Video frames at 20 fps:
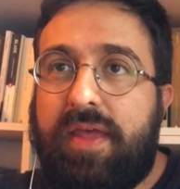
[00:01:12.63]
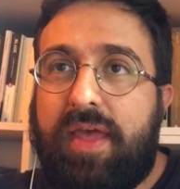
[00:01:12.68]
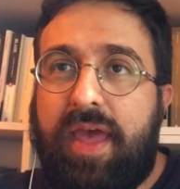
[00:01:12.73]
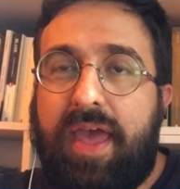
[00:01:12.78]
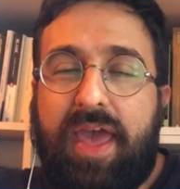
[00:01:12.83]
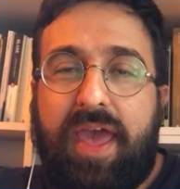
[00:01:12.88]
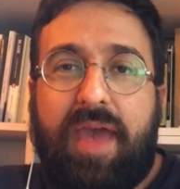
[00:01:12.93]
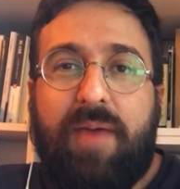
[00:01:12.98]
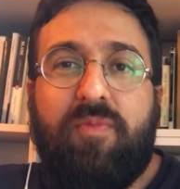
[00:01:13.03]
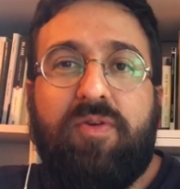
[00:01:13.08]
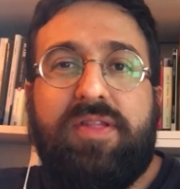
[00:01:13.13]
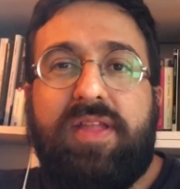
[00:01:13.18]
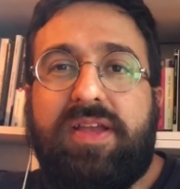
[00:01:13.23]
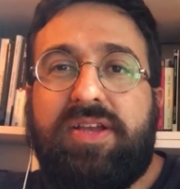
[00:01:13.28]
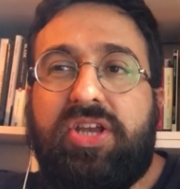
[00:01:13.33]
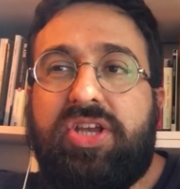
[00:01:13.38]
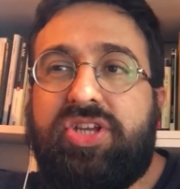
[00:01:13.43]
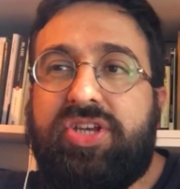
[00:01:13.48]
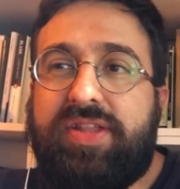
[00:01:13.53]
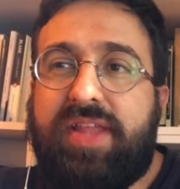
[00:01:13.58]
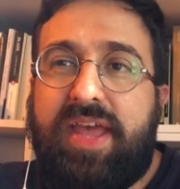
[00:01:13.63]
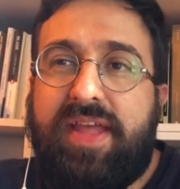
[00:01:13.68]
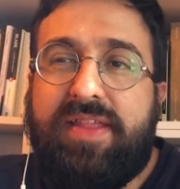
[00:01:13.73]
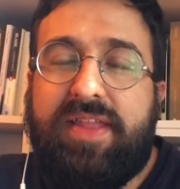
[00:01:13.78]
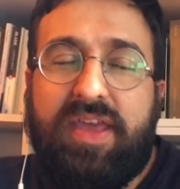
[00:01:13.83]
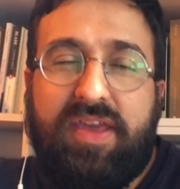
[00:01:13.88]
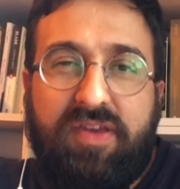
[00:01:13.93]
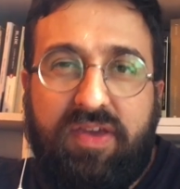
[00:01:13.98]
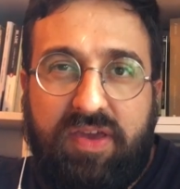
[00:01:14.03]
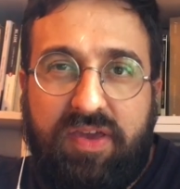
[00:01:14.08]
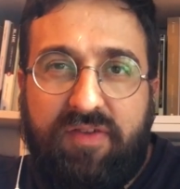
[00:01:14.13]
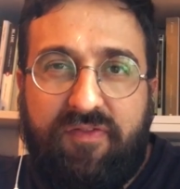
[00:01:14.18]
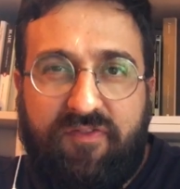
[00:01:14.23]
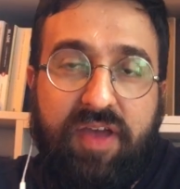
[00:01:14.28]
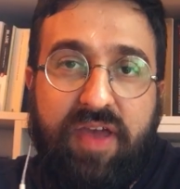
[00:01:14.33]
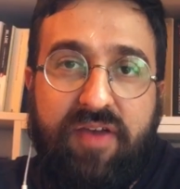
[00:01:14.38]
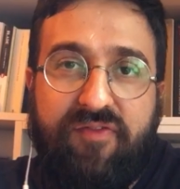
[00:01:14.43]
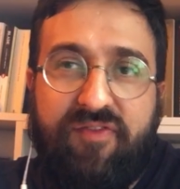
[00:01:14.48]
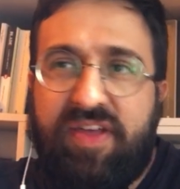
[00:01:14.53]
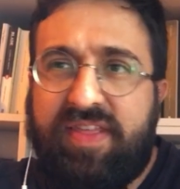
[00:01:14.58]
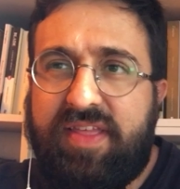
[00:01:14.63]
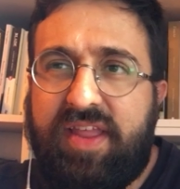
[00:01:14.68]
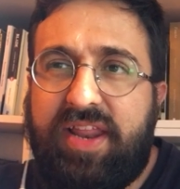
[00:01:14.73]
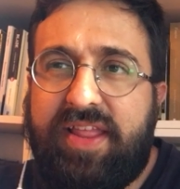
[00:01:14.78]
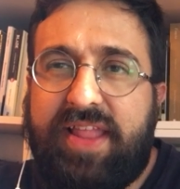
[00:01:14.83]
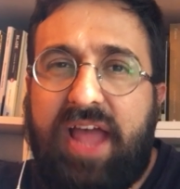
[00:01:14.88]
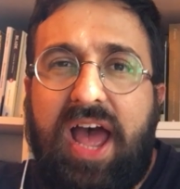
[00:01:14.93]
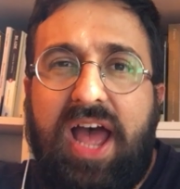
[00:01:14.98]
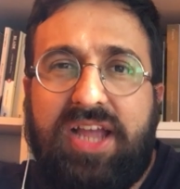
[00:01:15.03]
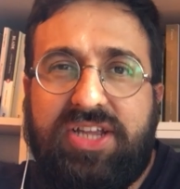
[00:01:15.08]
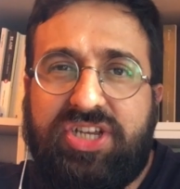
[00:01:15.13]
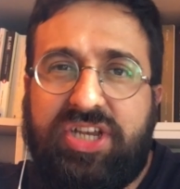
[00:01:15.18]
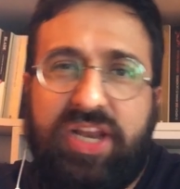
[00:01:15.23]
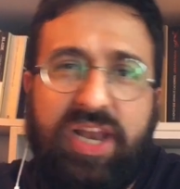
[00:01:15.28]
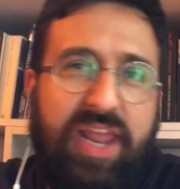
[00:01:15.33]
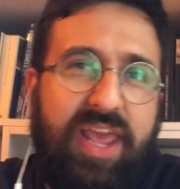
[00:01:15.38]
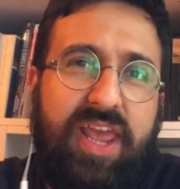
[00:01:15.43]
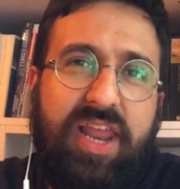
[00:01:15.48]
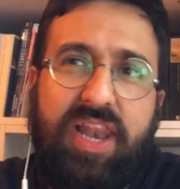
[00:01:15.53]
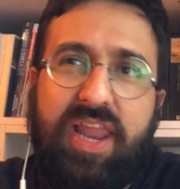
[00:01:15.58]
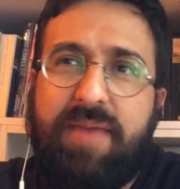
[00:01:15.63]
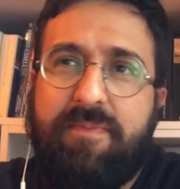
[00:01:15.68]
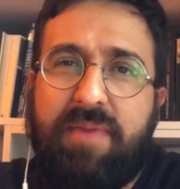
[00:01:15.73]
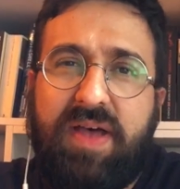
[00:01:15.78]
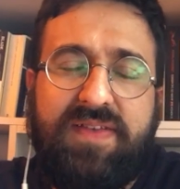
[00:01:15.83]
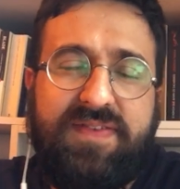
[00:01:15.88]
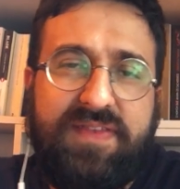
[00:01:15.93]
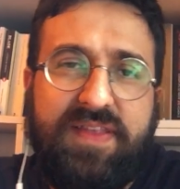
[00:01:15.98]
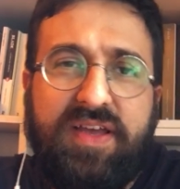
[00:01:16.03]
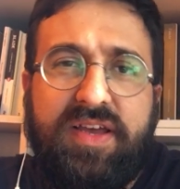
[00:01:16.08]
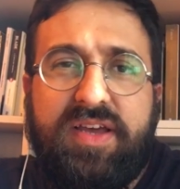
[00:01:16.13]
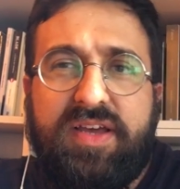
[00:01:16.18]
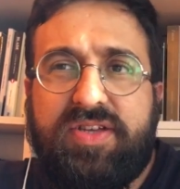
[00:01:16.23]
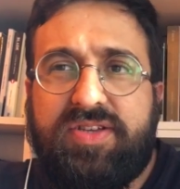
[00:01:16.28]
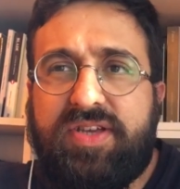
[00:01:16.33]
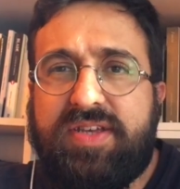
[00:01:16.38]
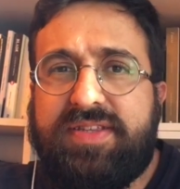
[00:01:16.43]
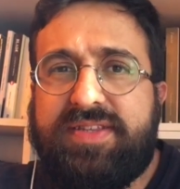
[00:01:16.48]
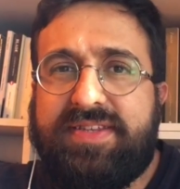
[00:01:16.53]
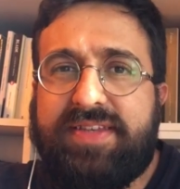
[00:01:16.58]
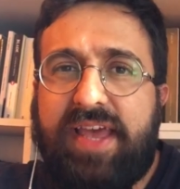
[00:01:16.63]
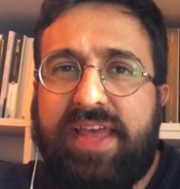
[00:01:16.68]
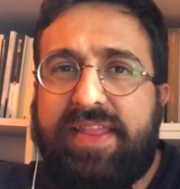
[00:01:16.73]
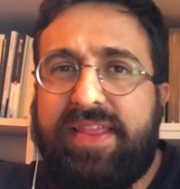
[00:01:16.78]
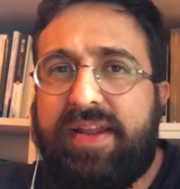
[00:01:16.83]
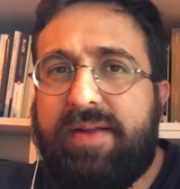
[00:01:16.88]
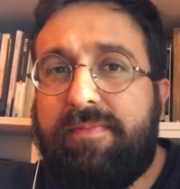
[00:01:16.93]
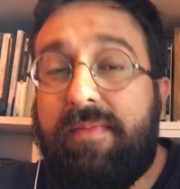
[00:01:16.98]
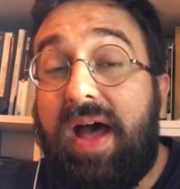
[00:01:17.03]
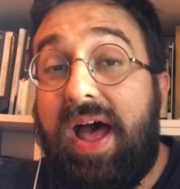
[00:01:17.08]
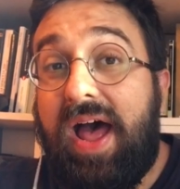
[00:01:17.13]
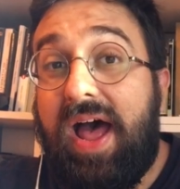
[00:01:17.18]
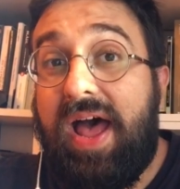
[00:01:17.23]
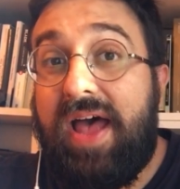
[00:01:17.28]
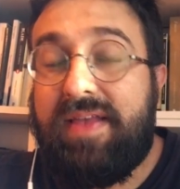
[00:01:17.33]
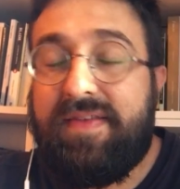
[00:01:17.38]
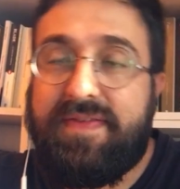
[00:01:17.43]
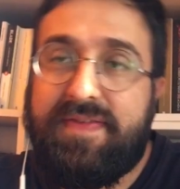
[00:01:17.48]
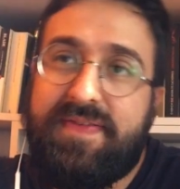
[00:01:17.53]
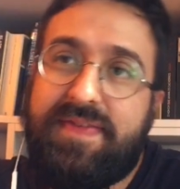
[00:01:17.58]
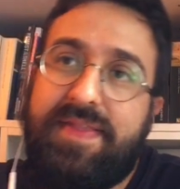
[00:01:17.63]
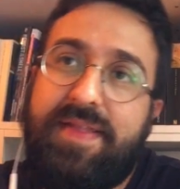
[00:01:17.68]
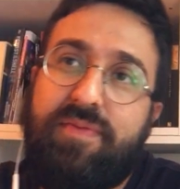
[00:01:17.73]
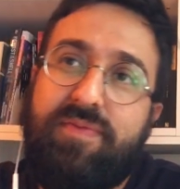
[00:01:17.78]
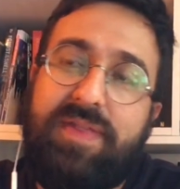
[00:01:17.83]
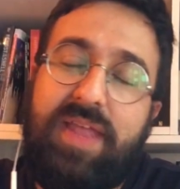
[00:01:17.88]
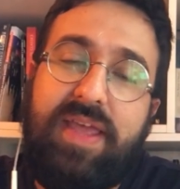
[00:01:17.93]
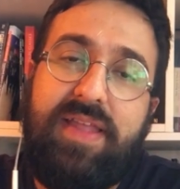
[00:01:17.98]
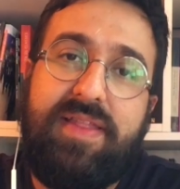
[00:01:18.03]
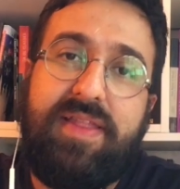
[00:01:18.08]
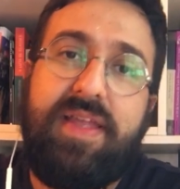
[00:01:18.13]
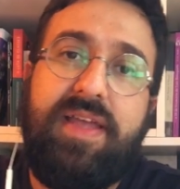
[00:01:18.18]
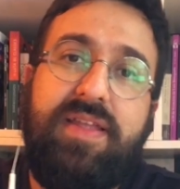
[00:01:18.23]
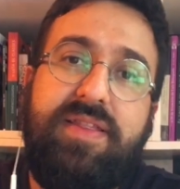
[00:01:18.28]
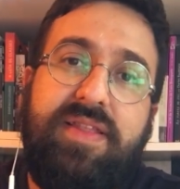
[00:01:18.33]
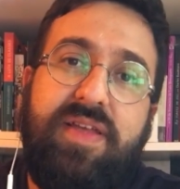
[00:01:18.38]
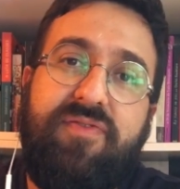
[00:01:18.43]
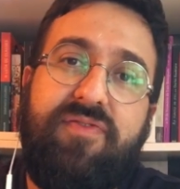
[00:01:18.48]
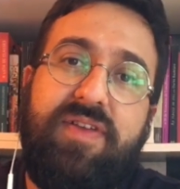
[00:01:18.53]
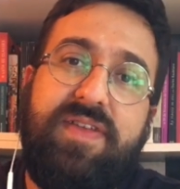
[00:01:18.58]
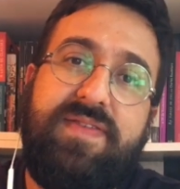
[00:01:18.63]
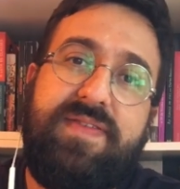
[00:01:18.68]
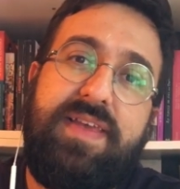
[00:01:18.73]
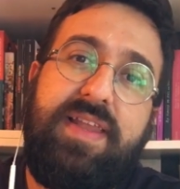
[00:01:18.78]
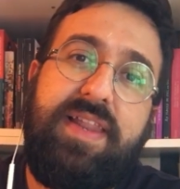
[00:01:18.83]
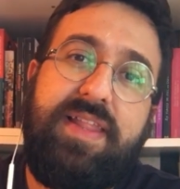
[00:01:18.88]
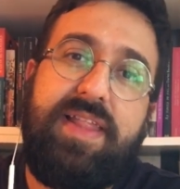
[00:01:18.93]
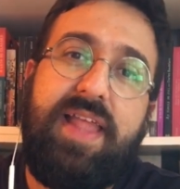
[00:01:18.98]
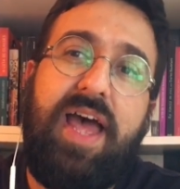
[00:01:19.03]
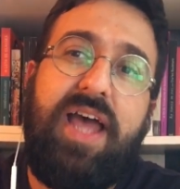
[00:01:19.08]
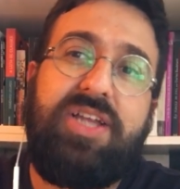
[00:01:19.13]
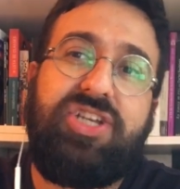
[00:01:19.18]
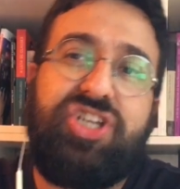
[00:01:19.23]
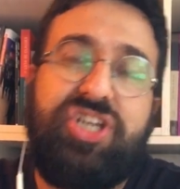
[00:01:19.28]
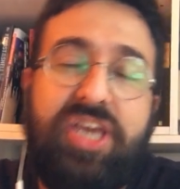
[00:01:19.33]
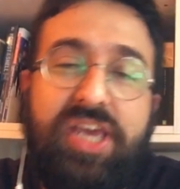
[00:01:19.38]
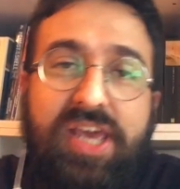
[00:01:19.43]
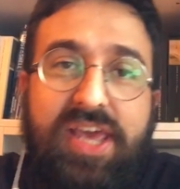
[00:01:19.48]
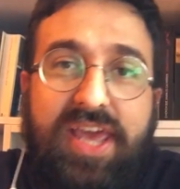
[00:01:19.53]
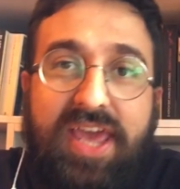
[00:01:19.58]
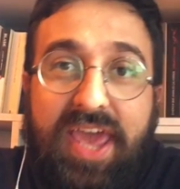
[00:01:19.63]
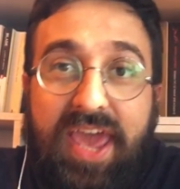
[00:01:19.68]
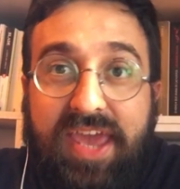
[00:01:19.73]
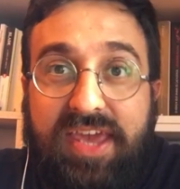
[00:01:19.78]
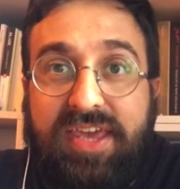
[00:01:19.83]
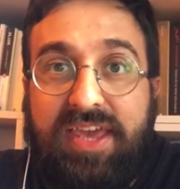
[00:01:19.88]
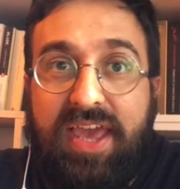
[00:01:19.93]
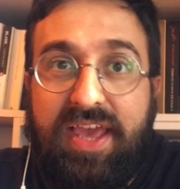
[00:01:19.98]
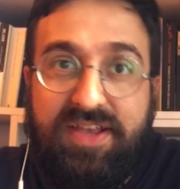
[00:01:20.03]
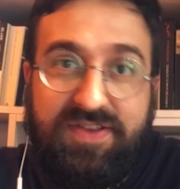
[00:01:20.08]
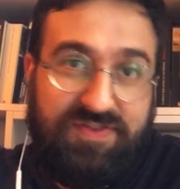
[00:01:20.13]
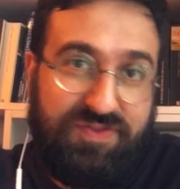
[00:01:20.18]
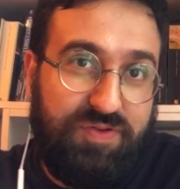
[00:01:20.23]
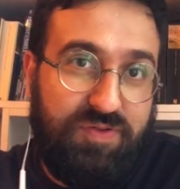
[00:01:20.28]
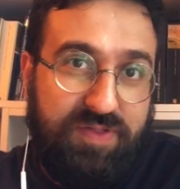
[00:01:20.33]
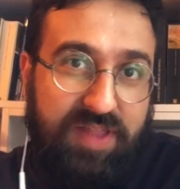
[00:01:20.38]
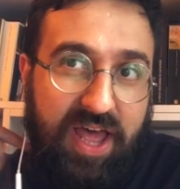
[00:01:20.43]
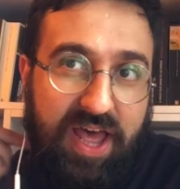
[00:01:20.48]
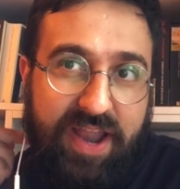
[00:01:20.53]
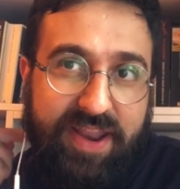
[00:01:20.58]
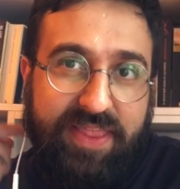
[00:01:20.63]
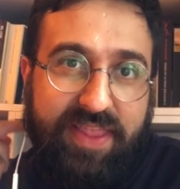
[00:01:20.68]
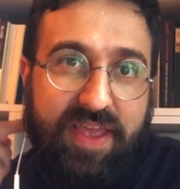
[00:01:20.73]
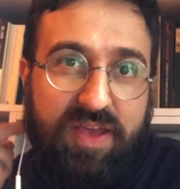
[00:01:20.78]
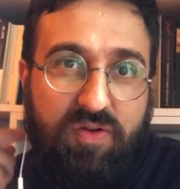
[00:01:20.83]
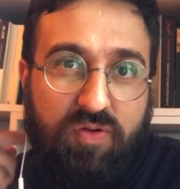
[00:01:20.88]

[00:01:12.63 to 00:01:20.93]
É, muita gente tem até que é, facilidade em ler, ler bastante, etc. Mas não tem tanta facilidade em estudar, né?